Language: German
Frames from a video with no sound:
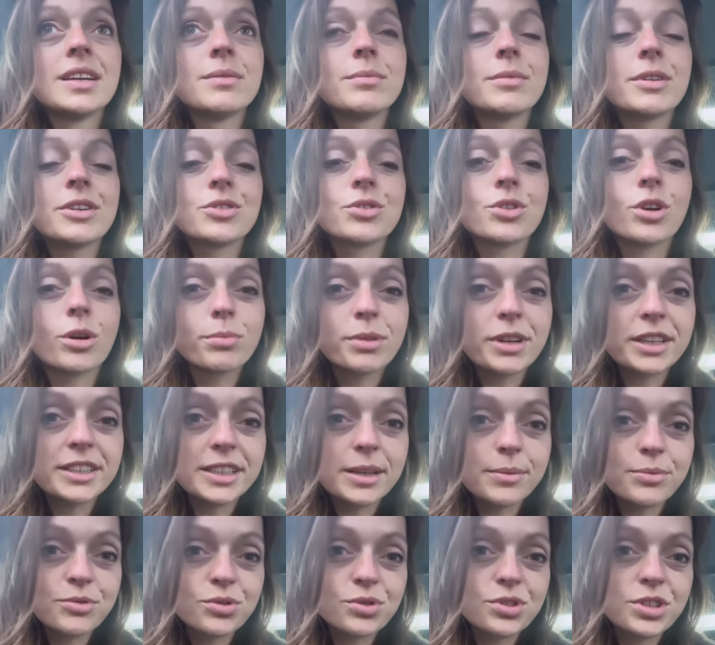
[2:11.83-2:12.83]
mal so komplett
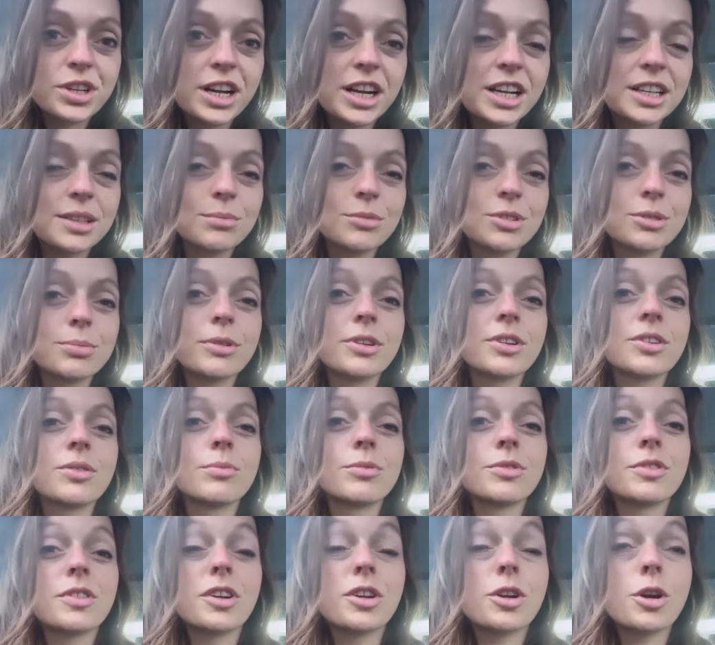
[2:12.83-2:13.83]
abzuschalten, mich mal
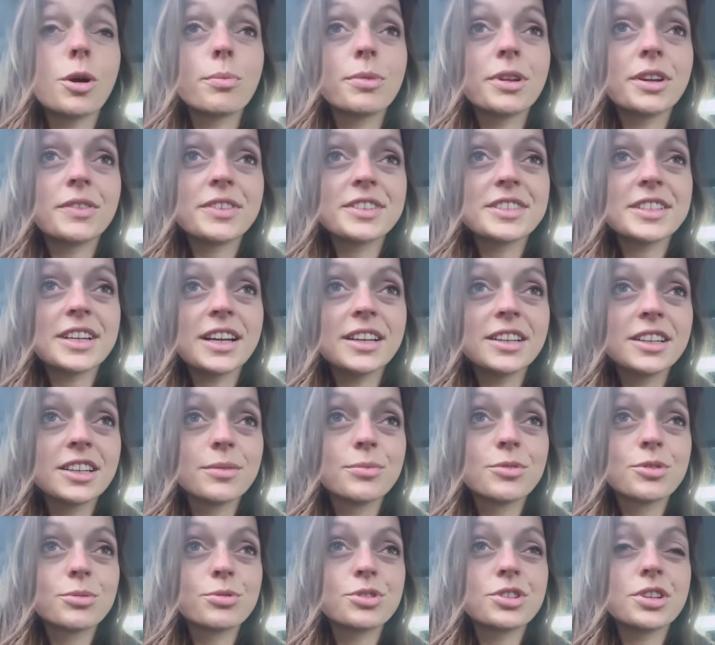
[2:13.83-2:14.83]
mit komplett was
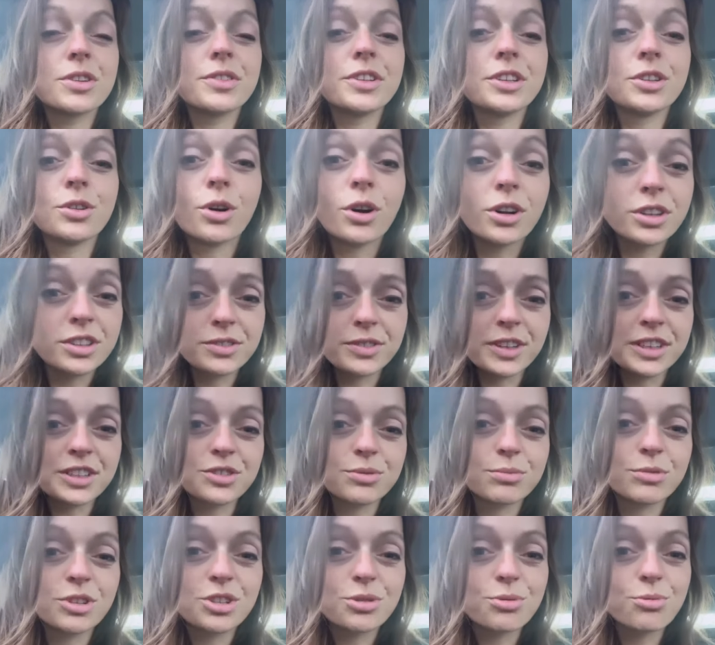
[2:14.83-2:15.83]
anderem zu beschäftigen. Heute war ich
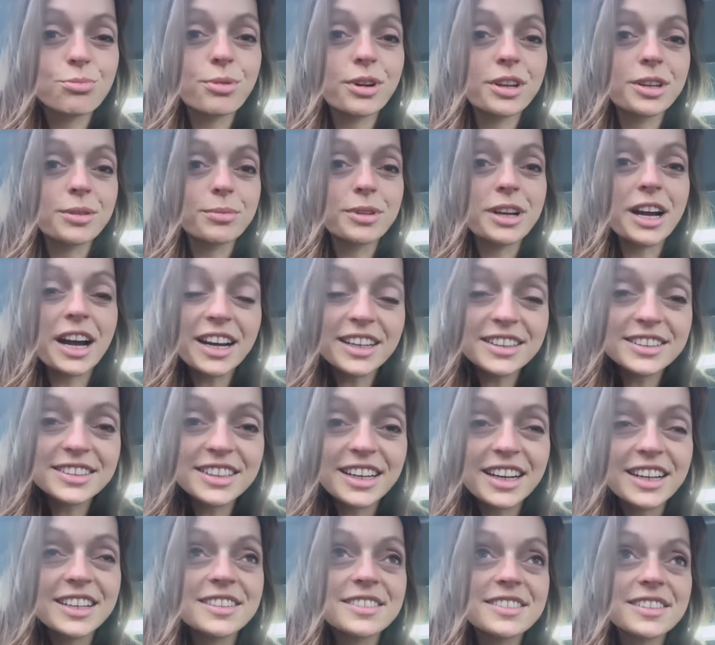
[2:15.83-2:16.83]
zum Beispiel bei einem
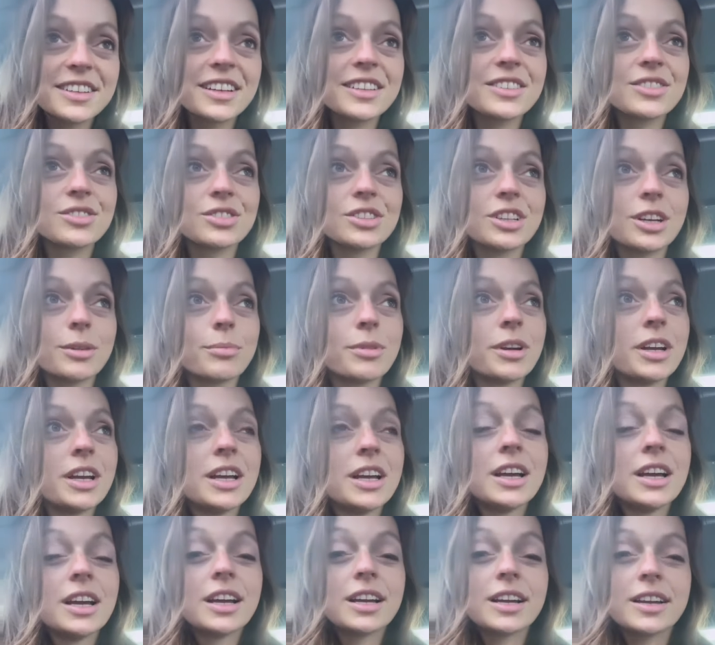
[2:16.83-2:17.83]
Garteneinsatz und habe
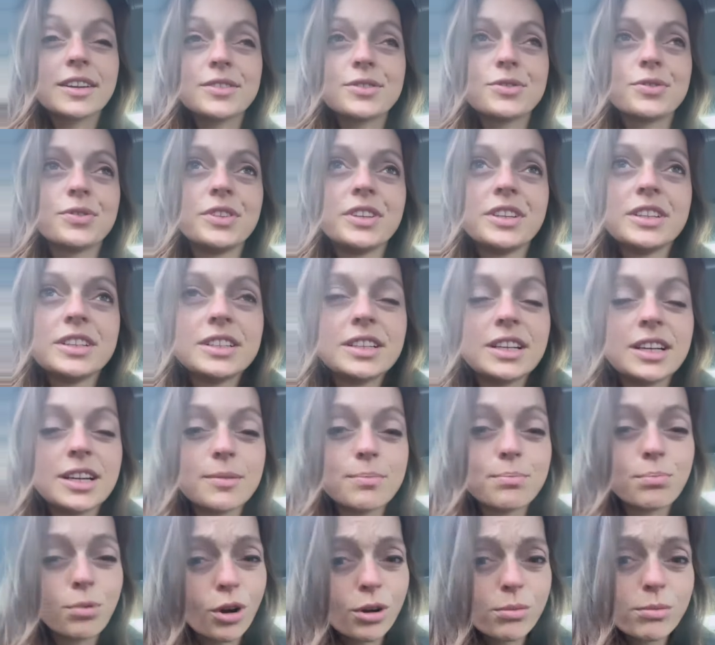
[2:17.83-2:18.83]
ganz viel äh,
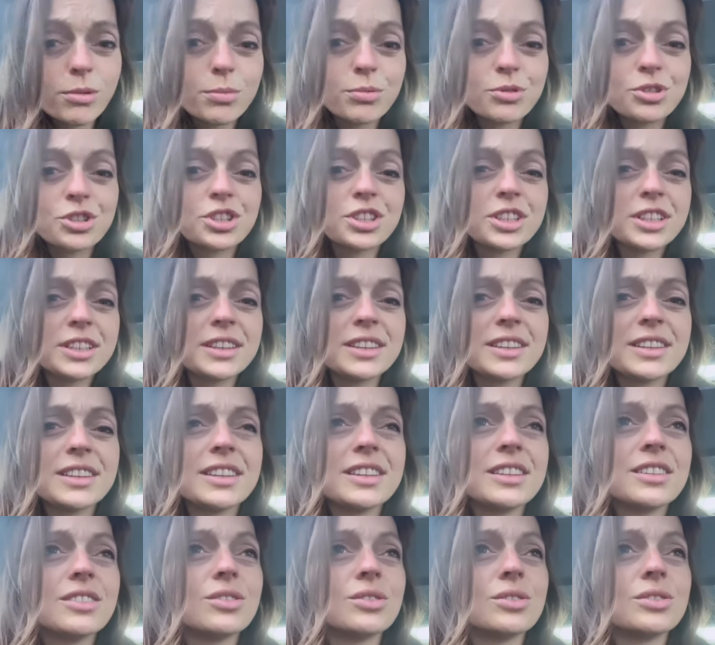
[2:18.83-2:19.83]
Bäume
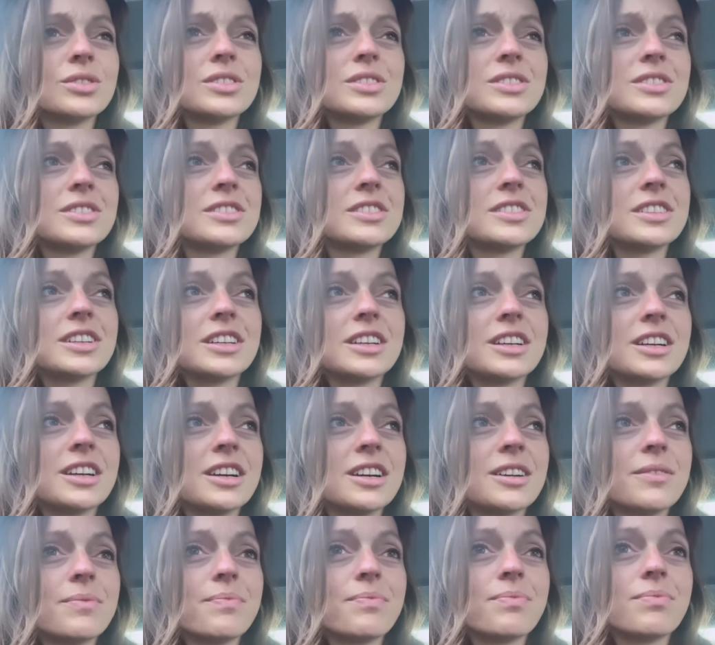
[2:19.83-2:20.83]
beschnitten und
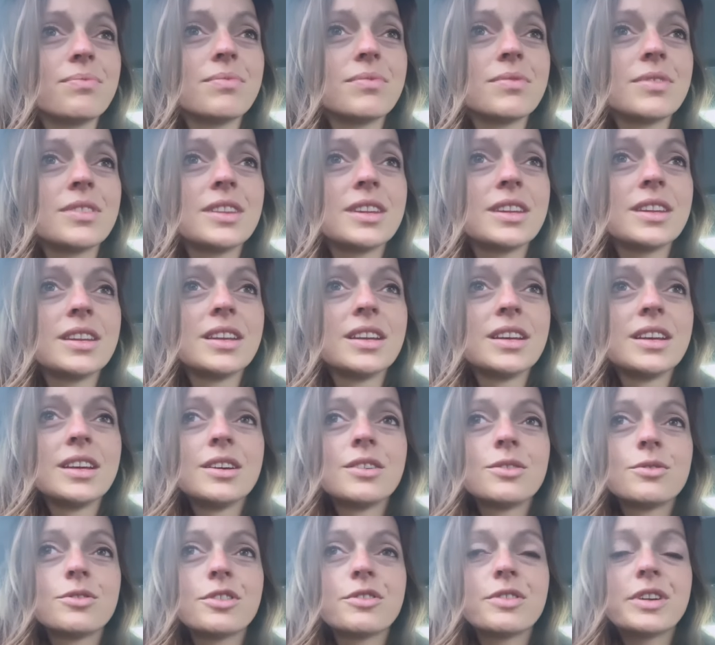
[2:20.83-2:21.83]
ähm,
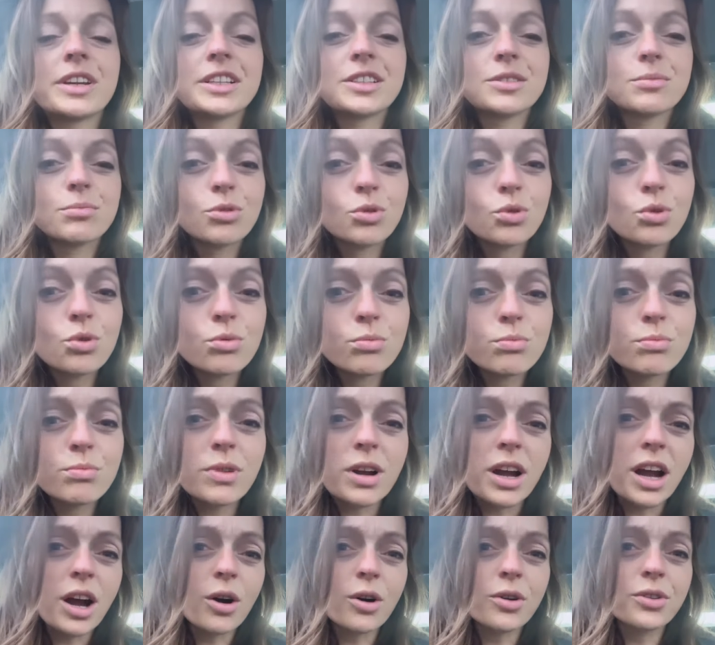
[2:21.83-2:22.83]
verwelkte Blumen
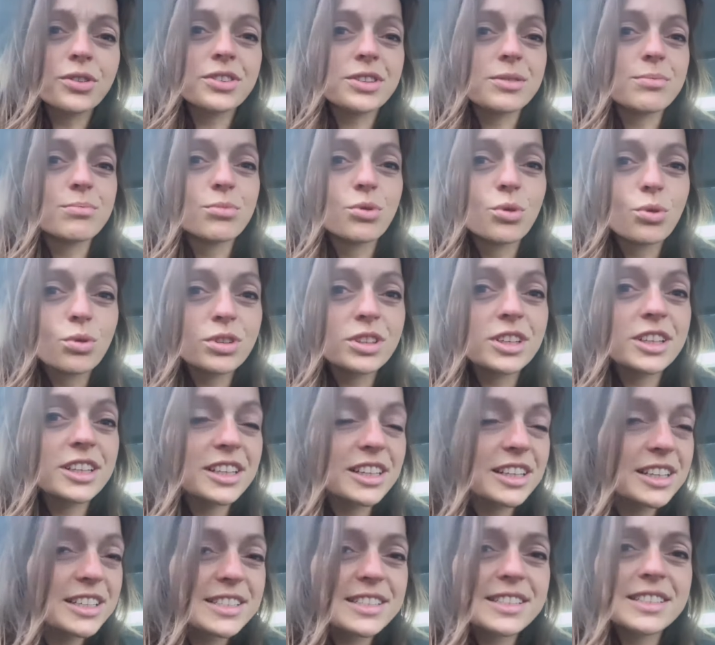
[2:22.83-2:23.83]
aus dem Boden
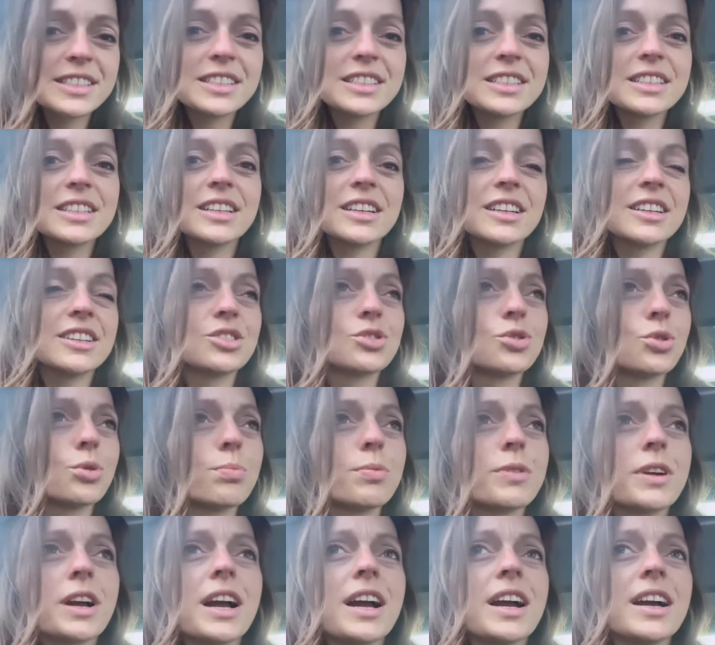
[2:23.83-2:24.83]
gerissen, äh,
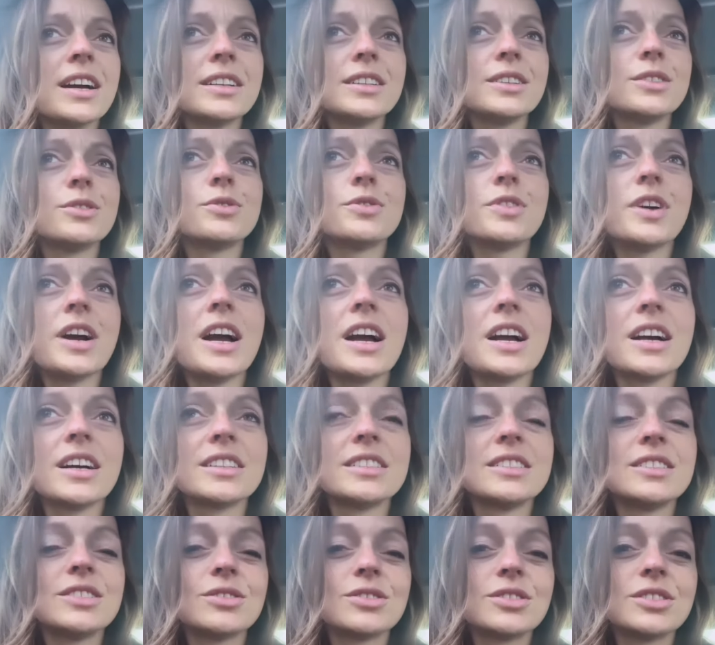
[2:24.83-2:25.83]
Schubkarren
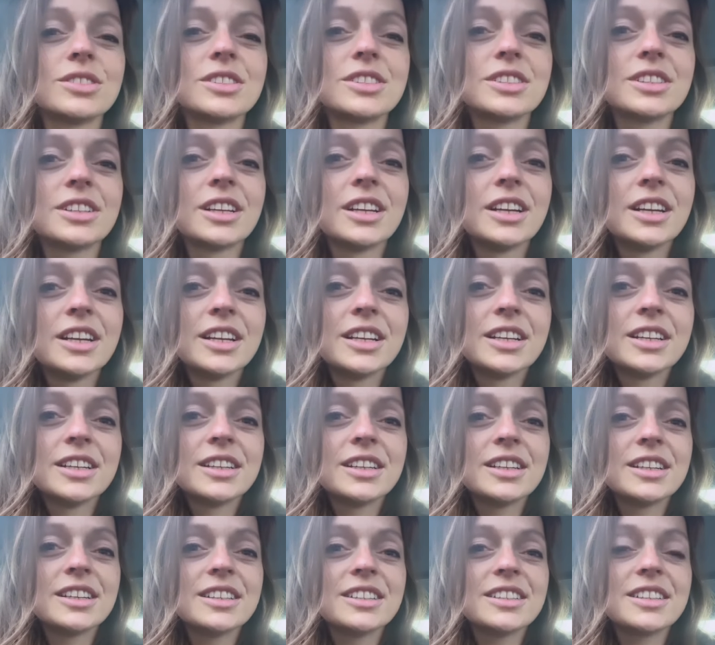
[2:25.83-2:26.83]
gefahren und
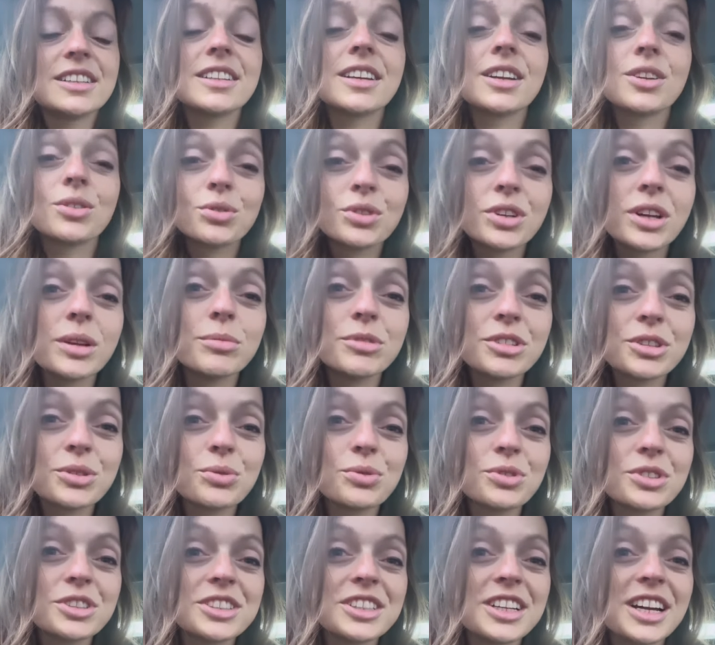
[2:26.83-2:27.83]
das hat unheimlich
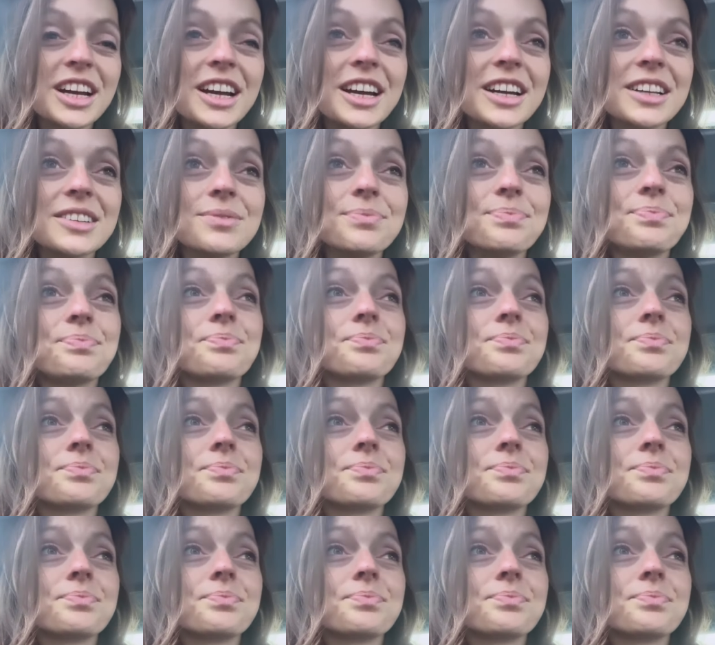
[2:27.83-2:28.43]
gut getan.